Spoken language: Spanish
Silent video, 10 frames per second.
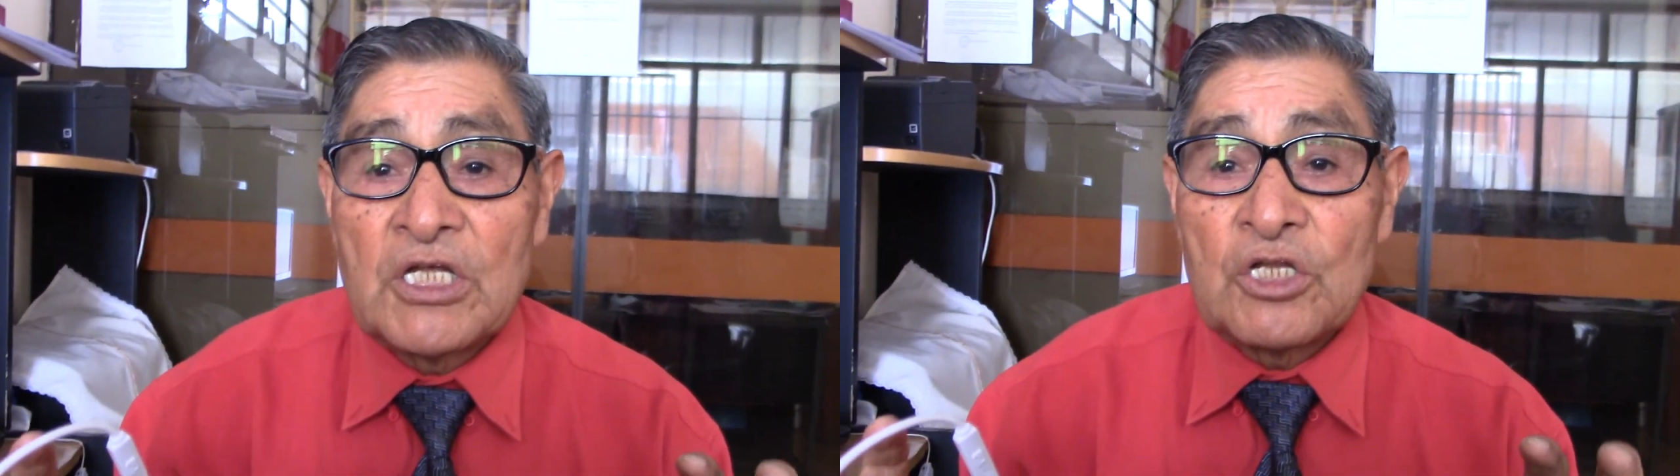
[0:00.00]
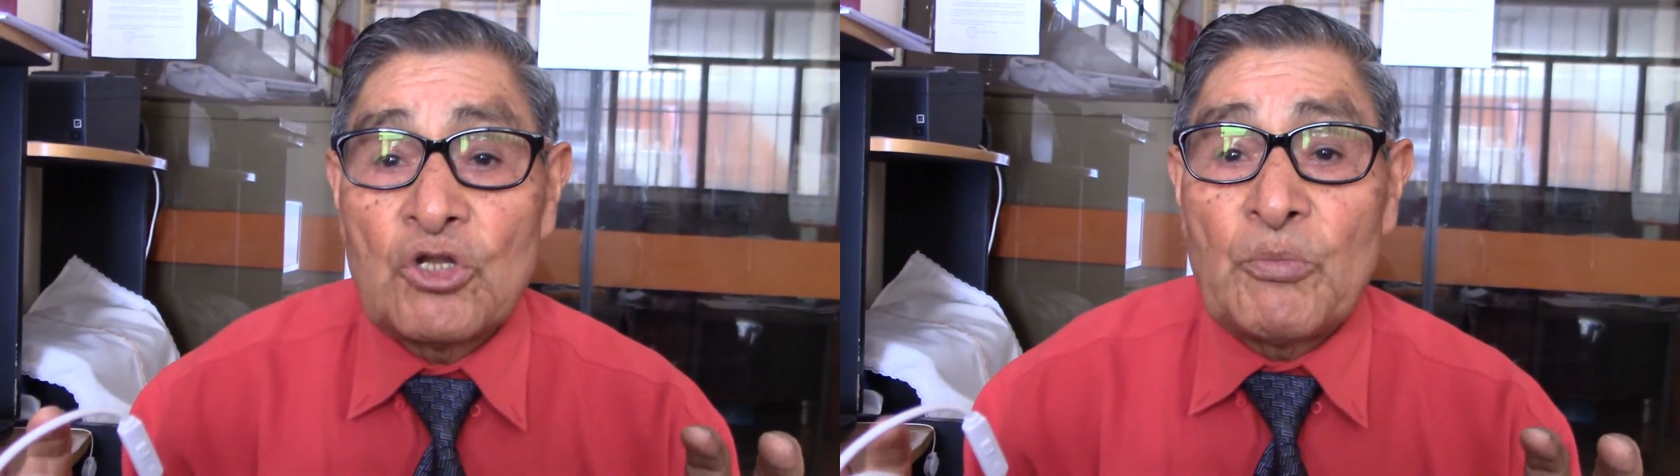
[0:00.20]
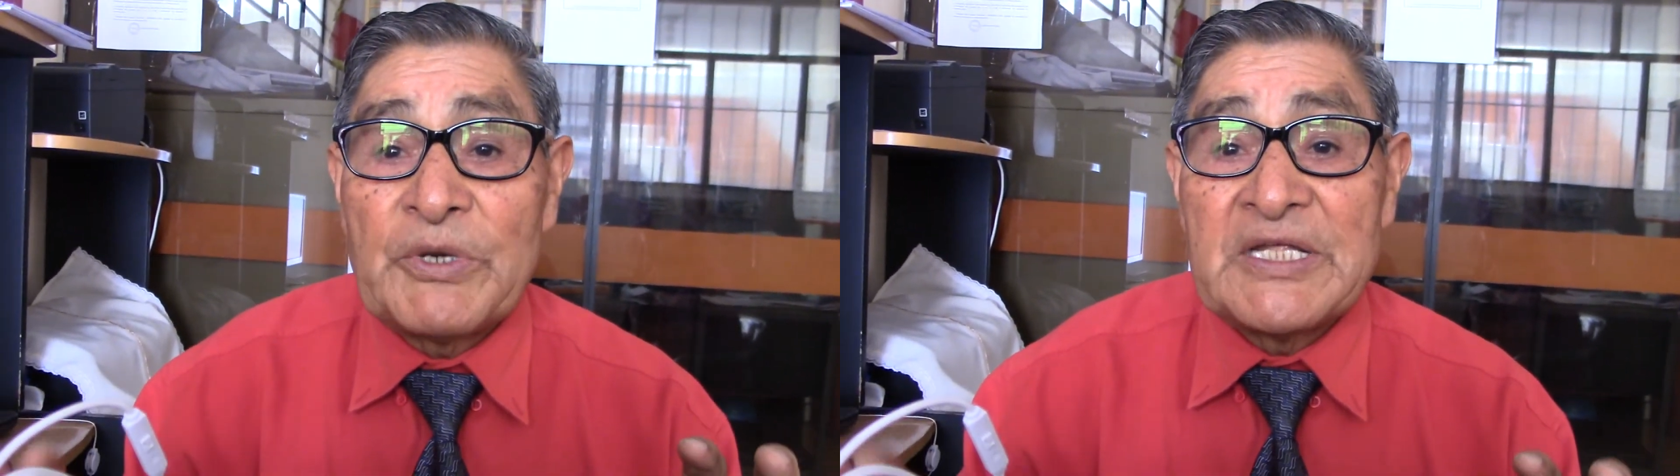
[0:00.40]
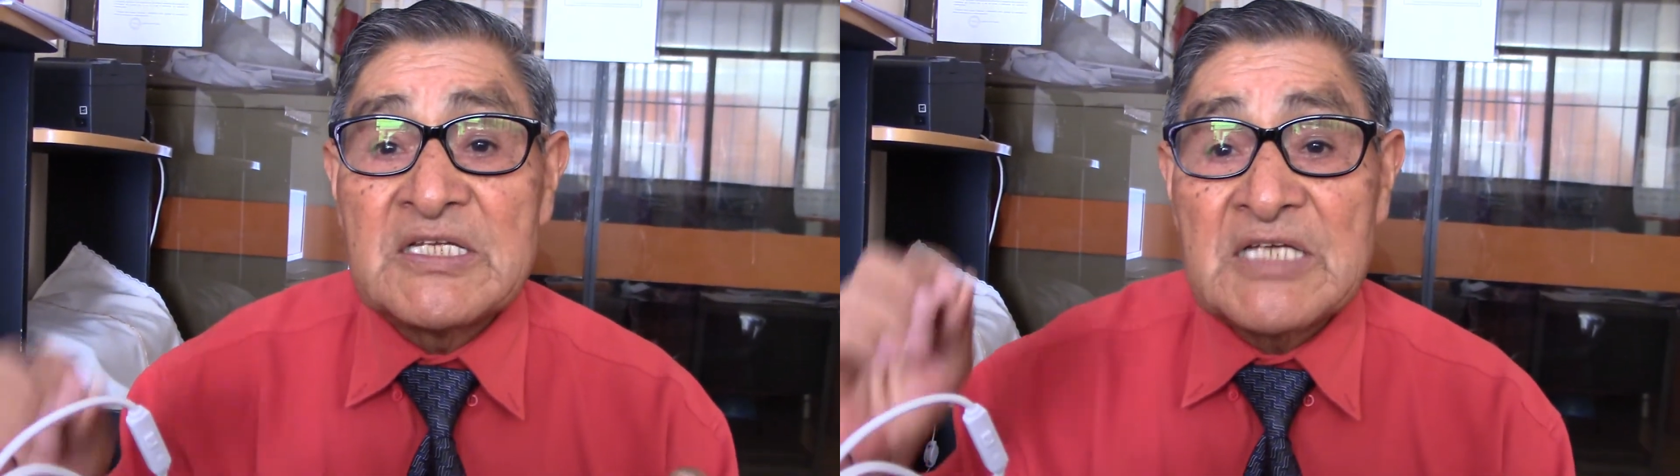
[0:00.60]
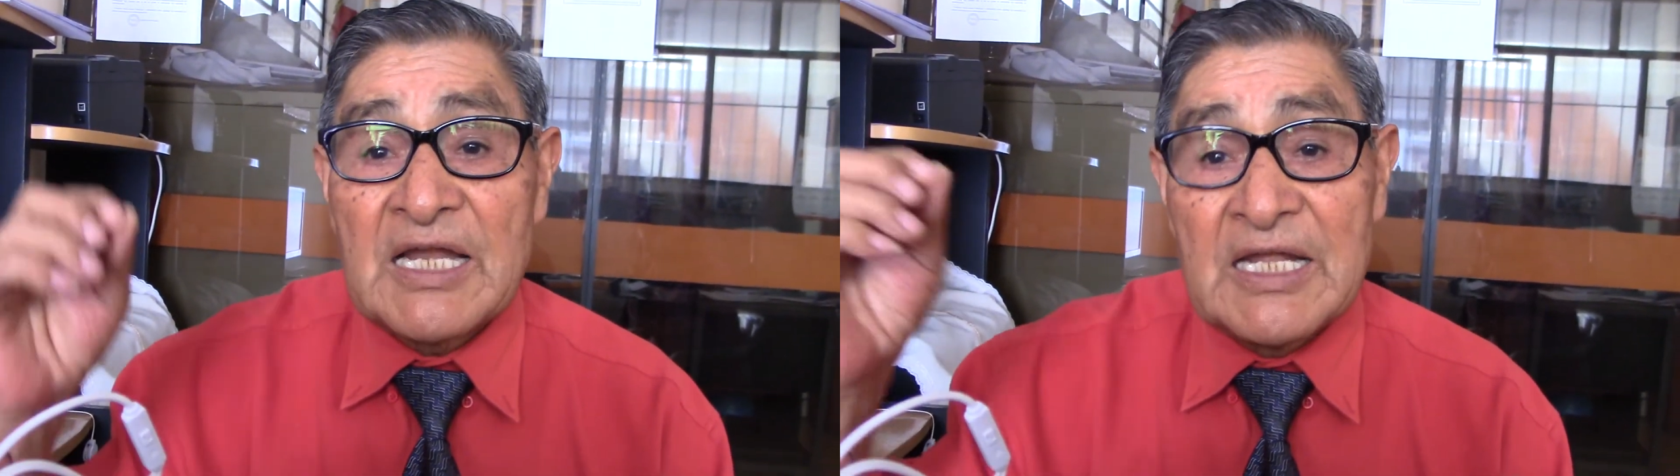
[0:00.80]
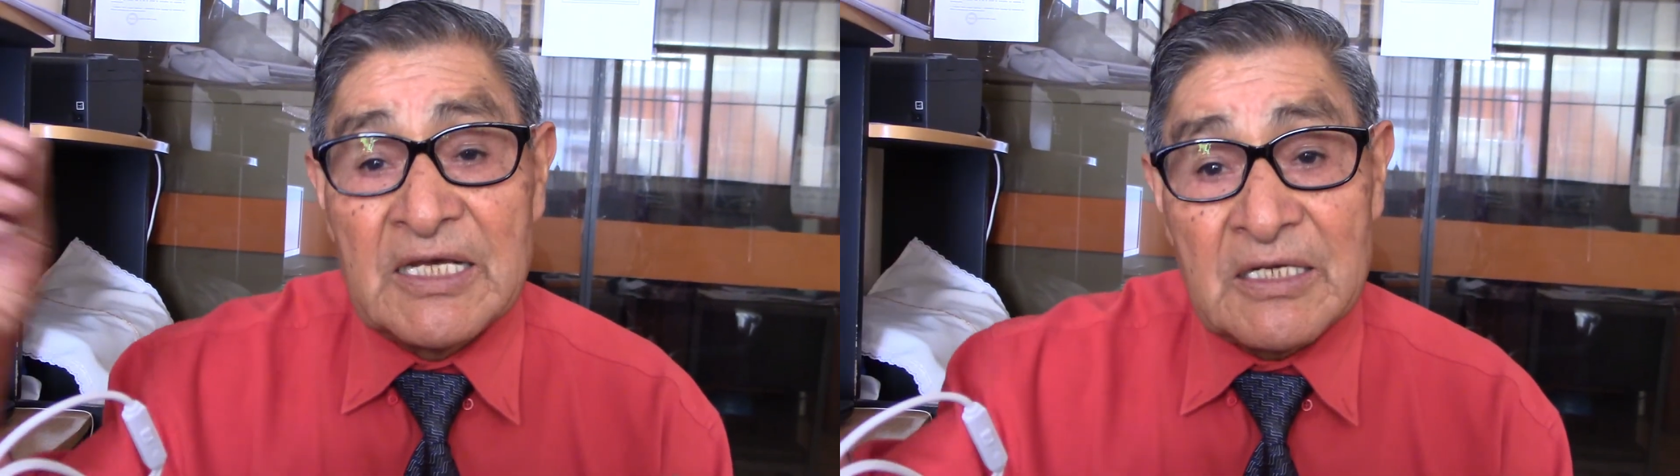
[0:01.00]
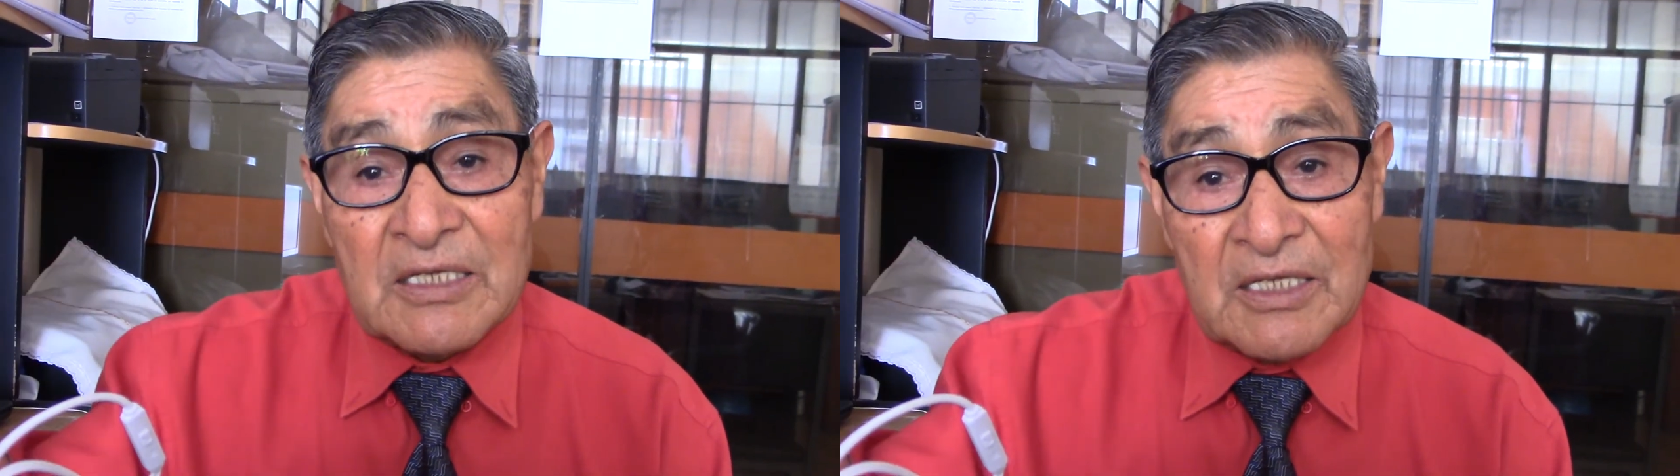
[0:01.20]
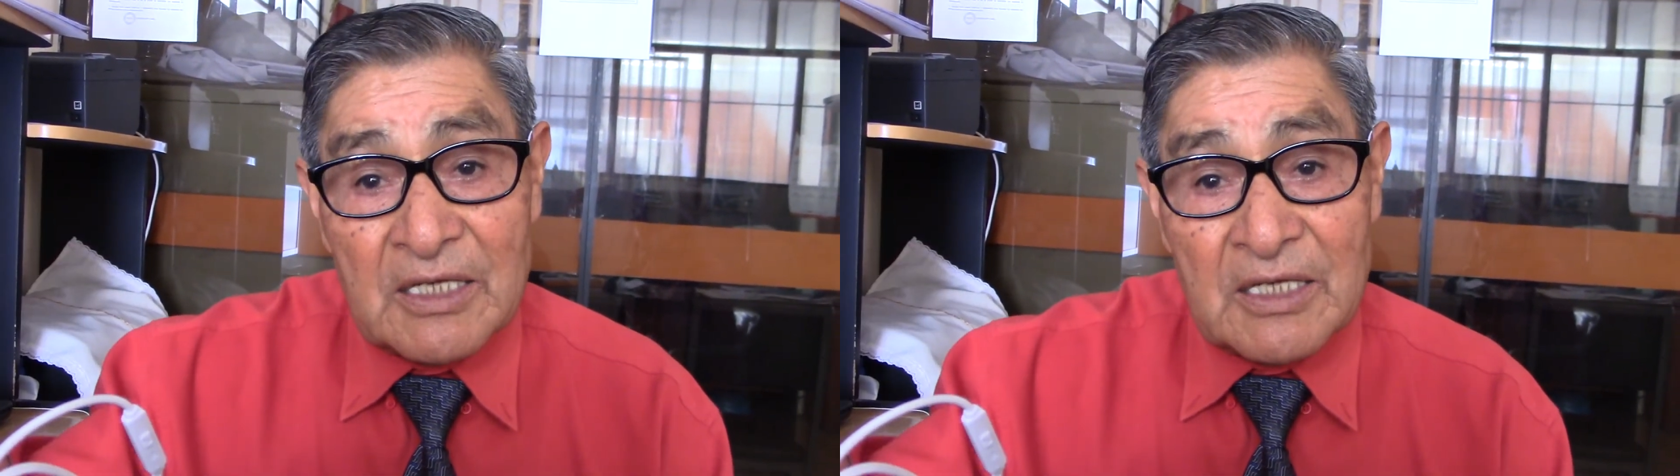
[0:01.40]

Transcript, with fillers: no pueden salir